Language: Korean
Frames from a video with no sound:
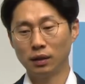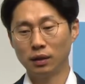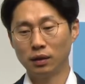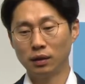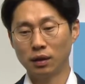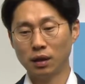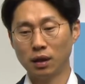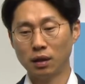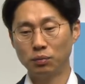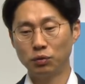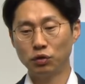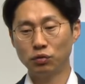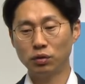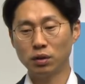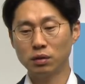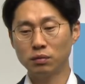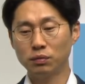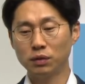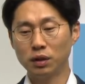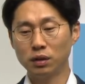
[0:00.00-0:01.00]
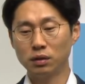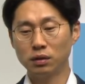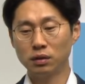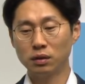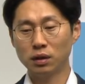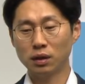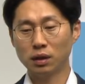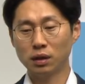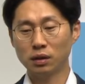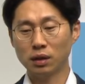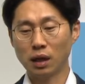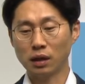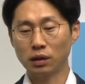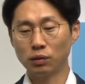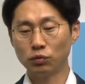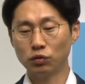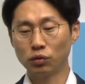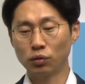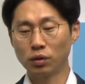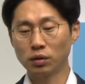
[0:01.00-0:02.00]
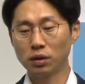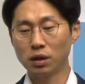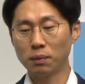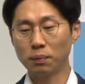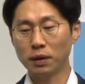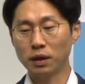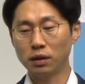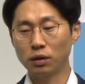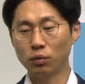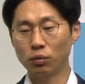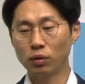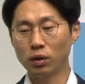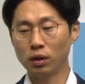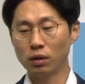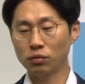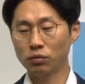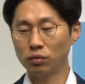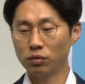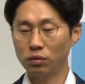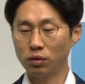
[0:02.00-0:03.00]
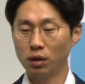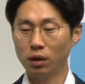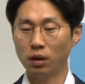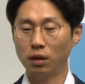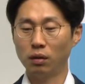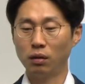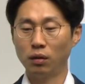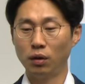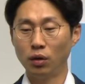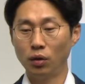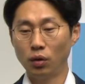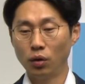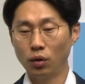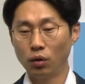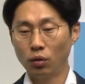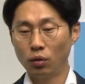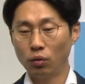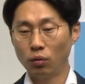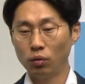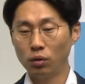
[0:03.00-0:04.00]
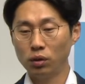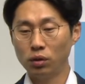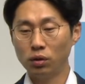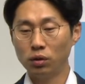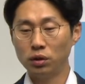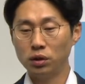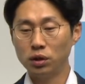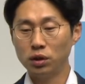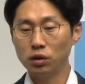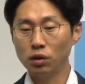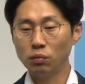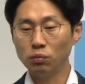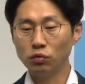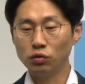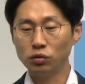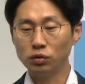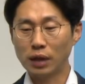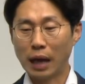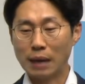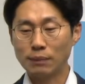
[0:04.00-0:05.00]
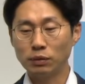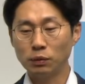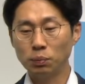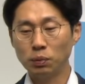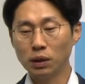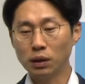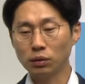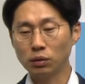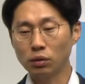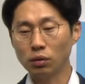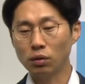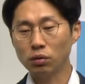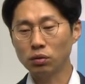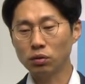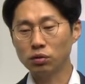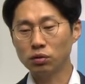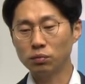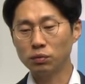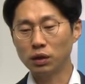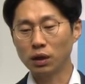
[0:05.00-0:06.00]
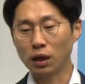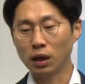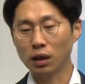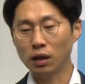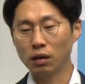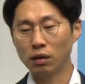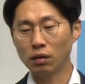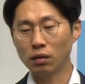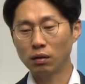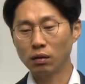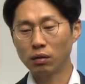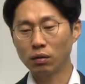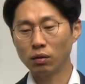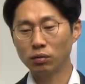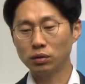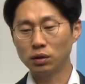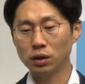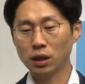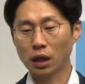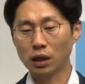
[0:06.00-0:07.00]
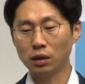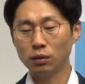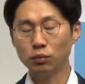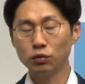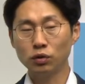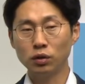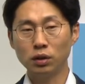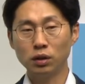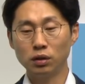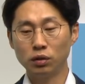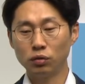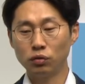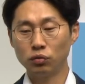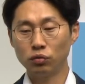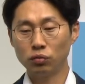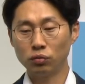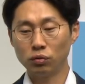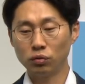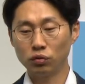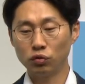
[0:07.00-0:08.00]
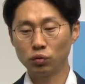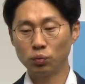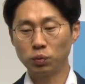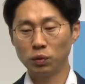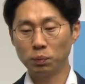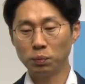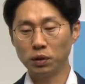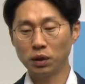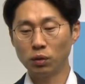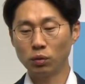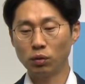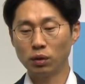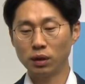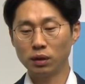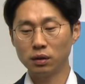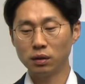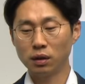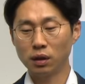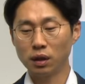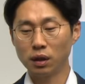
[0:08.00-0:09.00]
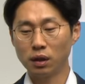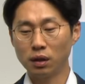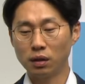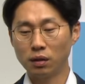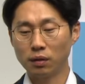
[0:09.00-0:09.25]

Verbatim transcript: 야, 미국채 금리가 진짜 장기물 굉장히 빠르게 올라가고 있는데 오히려 2년물은 4BP가 떨어졌습니다. 어제 장기물이 6BP가 올랐는데